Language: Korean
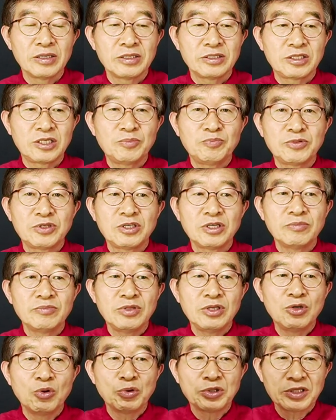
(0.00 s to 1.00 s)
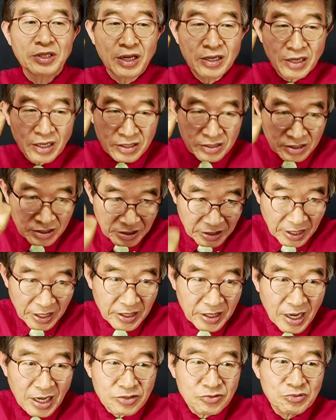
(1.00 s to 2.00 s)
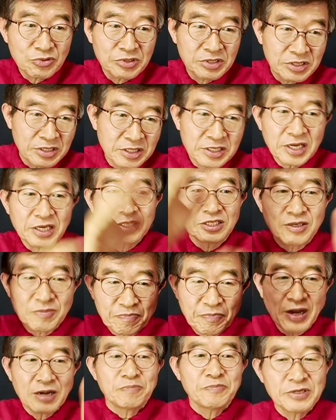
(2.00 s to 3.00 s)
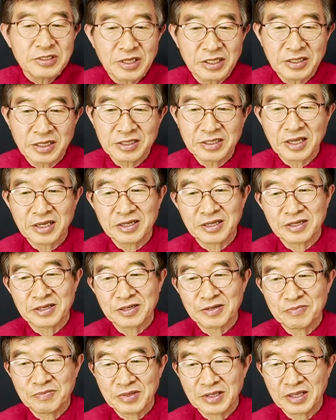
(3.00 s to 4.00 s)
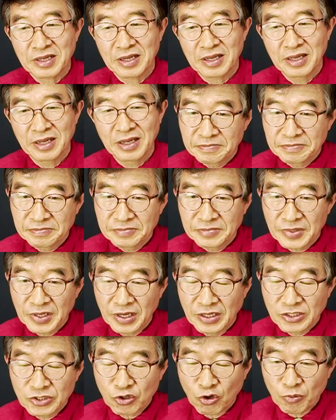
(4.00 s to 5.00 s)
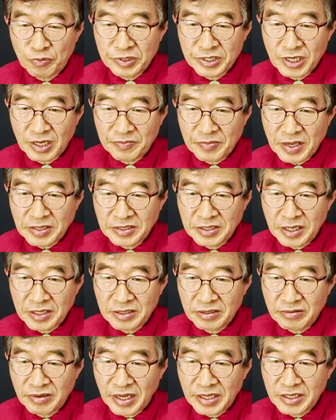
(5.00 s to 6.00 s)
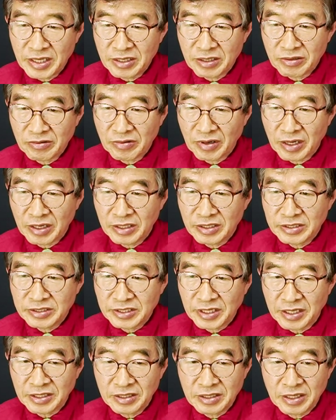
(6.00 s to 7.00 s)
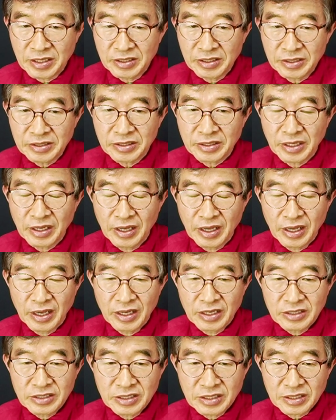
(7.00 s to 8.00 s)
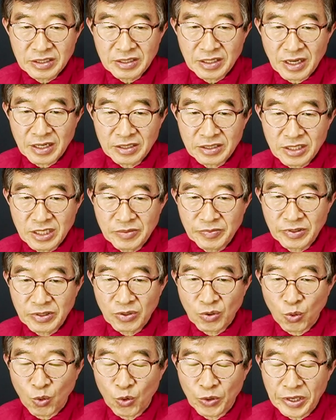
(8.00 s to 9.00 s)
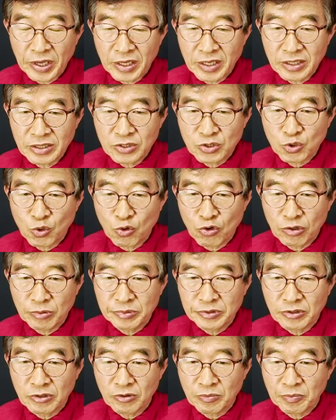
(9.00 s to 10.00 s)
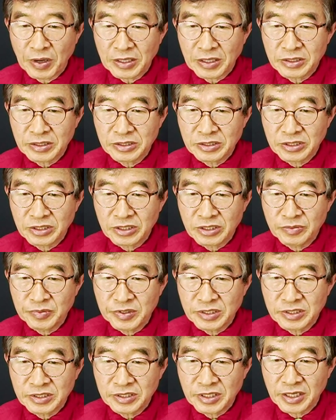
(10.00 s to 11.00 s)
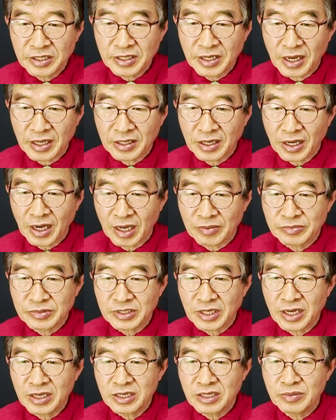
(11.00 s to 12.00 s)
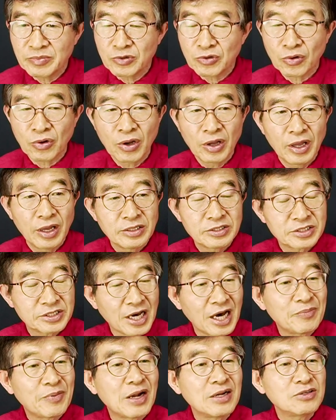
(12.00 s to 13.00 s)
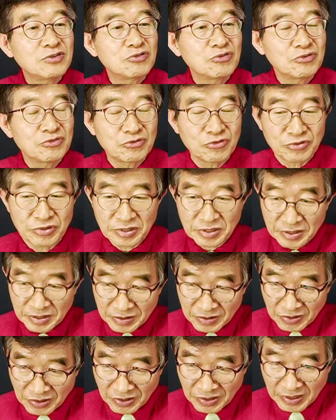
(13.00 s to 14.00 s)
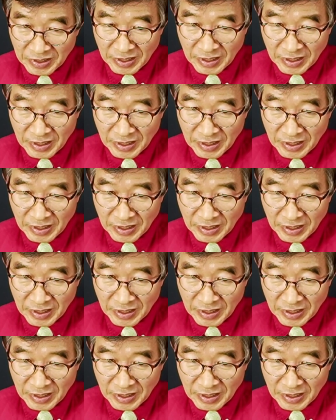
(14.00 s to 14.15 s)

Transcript: 10.25달러를 더해 가지고 그게 18%를 때리는 겁니다. 소비자 매체인 레딧과 어센틱은 식당 팁은 고객이 종업원으로 받던 서비스에 대한 감사의 의미로 자발적으로 주는 거죠.